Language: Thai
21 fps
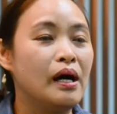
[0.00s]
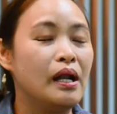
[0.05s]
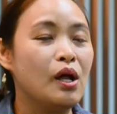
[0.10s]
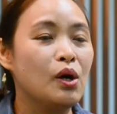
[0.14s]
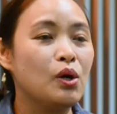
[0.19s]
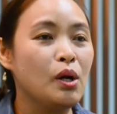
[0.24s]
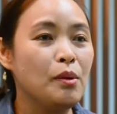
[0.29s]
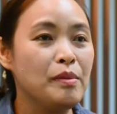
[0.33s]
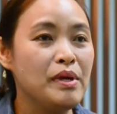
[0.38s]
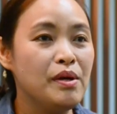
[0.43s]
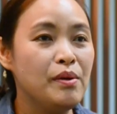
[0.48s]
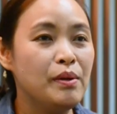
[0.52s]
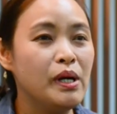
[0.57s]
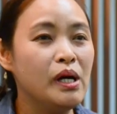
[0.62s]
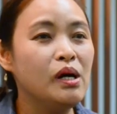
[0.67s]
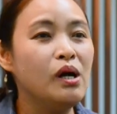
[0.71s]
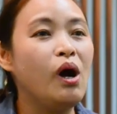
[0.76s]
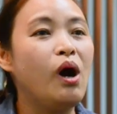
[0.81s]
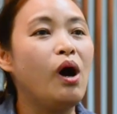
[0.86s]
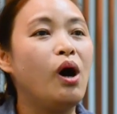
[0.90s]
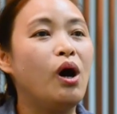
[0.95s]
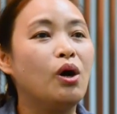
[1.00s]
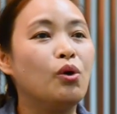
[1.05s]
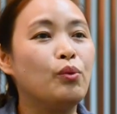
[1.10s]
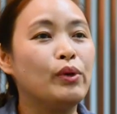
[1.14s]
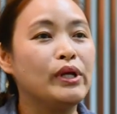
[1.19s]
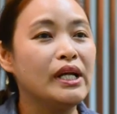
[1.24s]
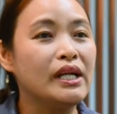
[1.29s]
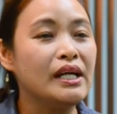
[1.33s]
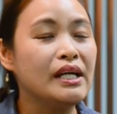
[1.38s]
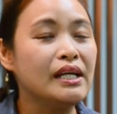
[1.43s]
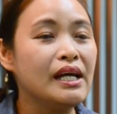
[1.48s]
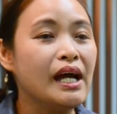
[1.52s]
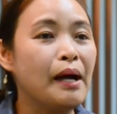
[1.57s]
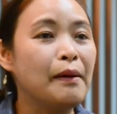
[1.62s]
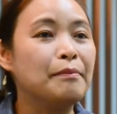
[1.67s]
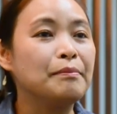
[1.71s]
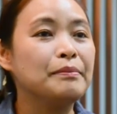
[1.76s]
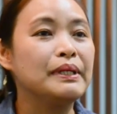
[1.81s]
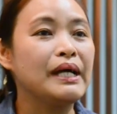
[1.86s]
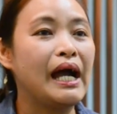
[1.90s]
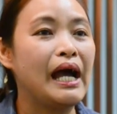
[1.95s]
แล้วก็มีเรื่องของวัฒนธรร
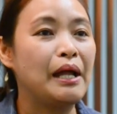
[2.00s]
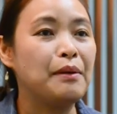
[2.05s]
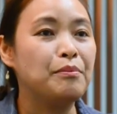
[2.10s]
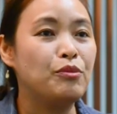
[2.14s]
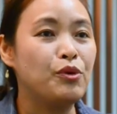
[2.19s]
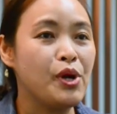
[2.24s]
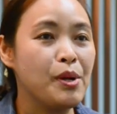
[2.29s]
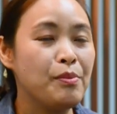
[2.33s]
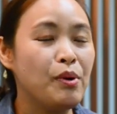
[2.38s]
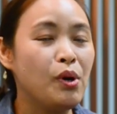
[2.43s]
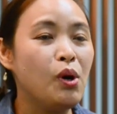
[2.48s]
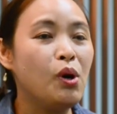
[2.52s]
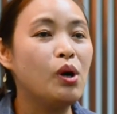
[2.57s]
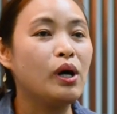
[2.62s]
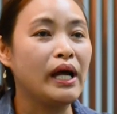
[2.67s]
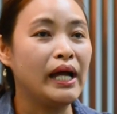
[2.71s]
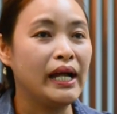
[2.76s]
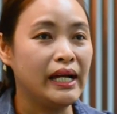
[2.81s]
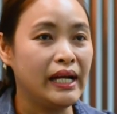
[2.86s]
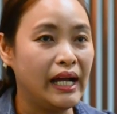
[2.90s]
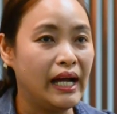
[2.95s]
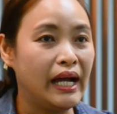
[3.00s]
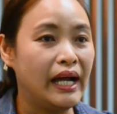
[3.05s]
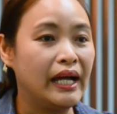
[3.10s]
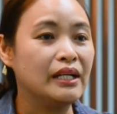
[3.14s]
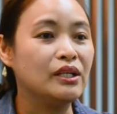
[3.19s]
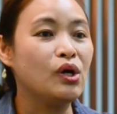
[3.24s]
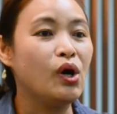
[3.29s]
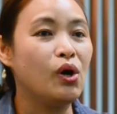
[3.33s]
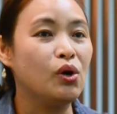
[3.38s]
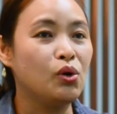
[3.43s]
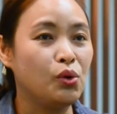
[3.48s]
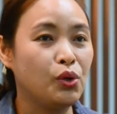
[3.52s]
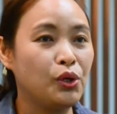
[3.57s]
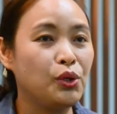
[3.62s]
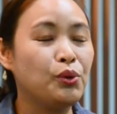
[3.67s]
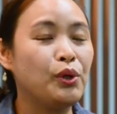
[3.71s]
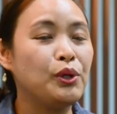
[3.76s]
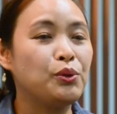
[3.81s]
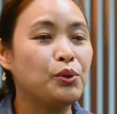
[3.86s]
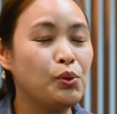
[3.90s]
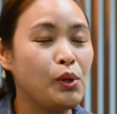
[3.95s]
มการบริโภคอาหารของคน
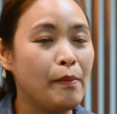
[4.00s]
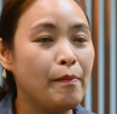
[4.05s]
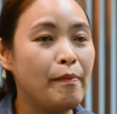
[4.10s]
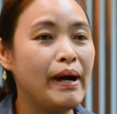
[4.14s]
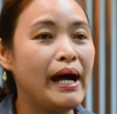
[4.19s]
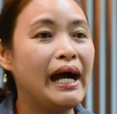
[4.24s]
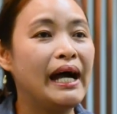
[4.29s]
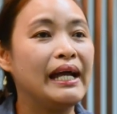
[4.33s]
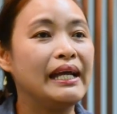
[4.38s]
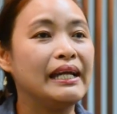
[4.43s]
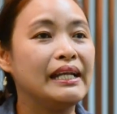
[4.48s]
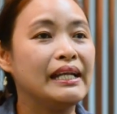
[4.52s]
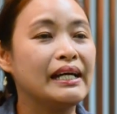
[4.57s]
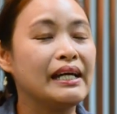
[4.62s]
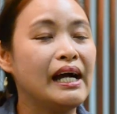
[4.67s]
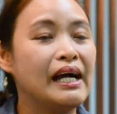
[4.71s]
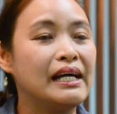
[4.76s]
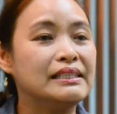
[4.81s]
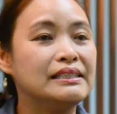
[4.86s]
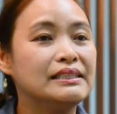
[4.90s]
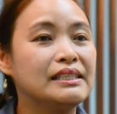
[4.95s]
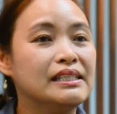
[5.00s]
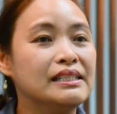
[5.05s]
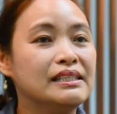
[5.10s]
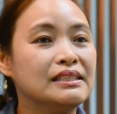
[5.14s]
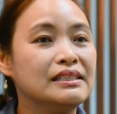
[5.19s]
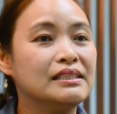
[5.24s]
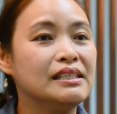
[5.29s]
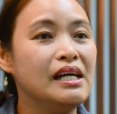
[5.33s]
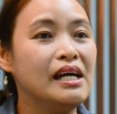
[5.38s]
โดยทั่วไปนะคะ ซึ่ง